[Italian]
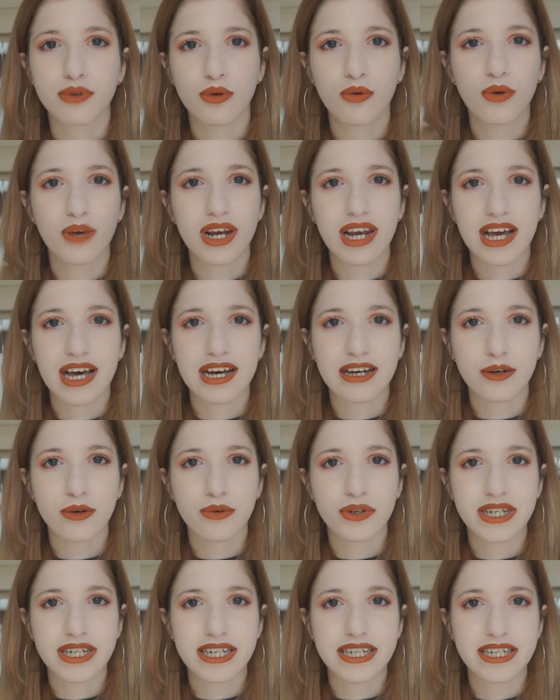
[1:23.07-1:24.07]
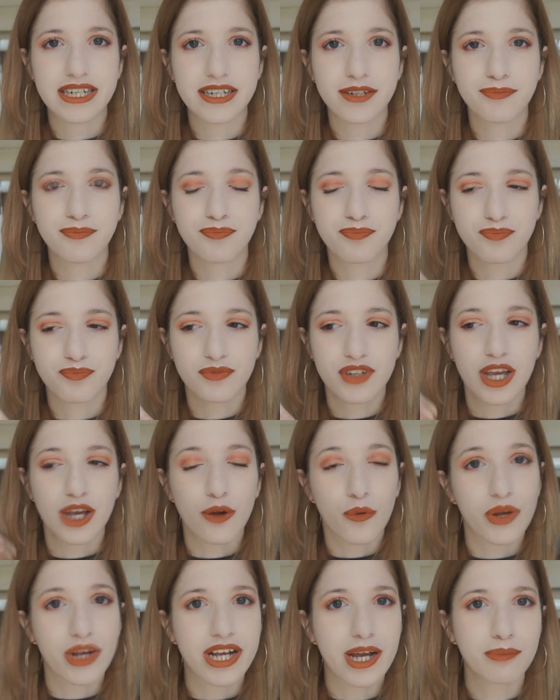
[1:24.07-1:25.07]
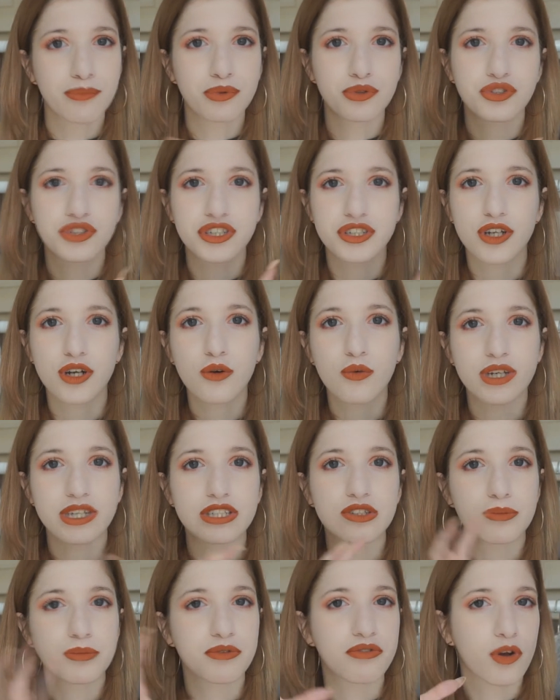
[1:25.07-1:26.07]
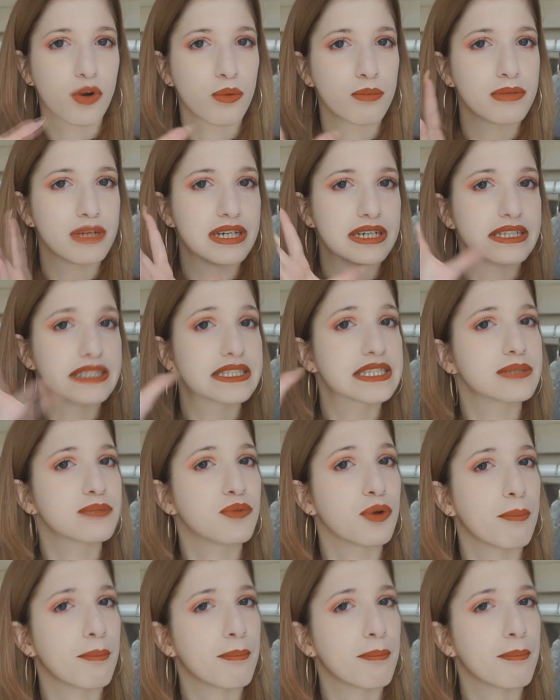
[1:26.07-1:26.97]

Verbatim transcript: quella, quel, ehm, quel campioncino a questo mi farà un bellissimo